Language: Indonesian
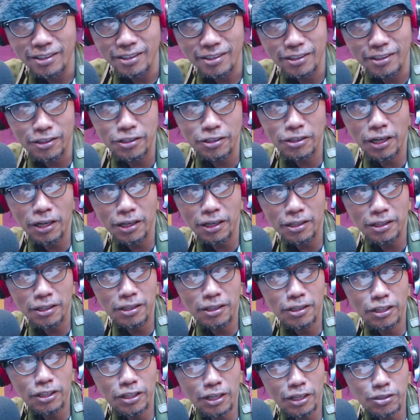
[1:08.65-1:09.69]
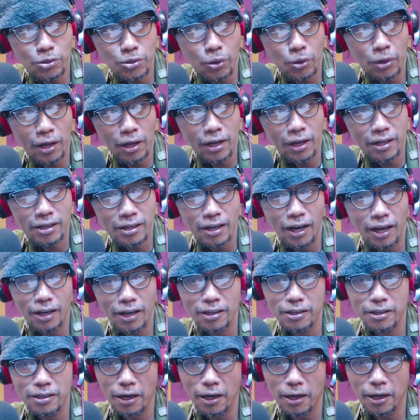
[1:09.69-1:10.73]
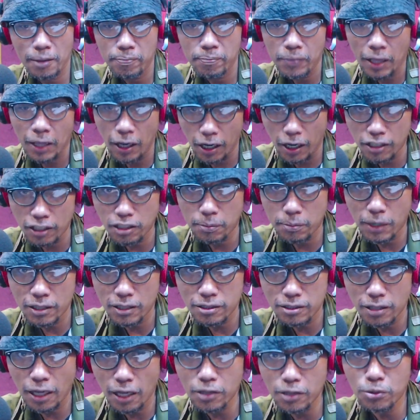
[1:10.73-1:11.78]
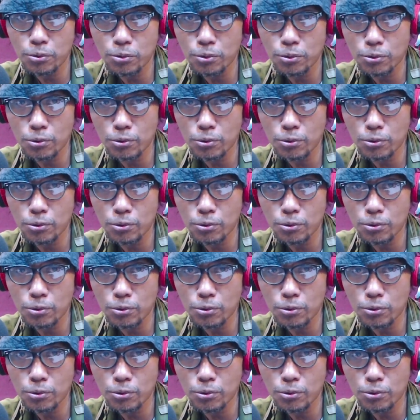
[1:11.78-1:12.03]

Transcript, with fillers: ini dari tiga sekolahan ada SMA 1,